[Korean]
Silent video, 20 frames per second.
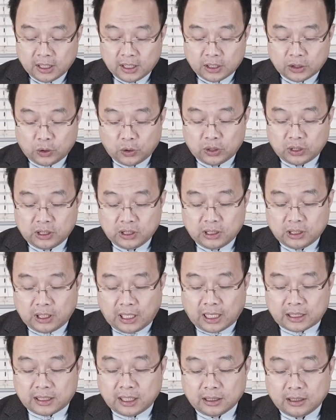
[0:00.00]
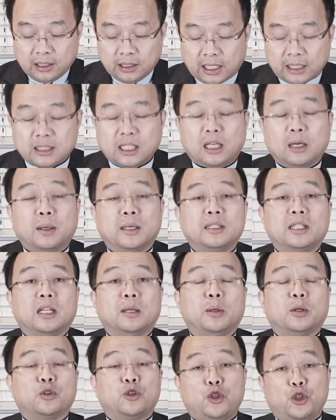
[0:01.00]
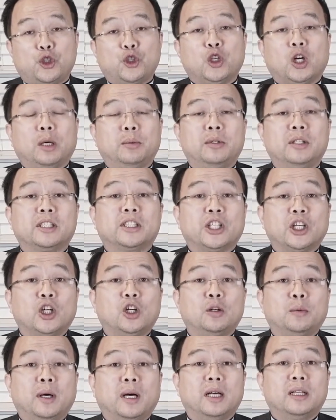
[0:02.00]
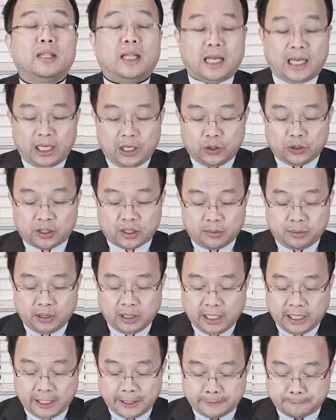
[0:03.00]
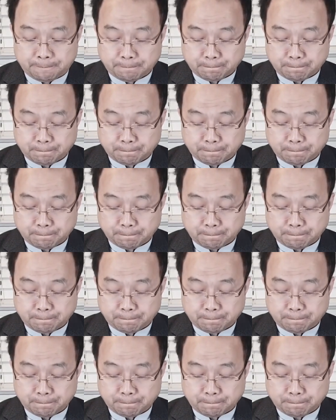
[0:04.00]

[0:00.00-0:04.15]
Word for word: 저는 그 학생들 한 사람 한 사람의 귀중함을 체험한 한 해였습니다.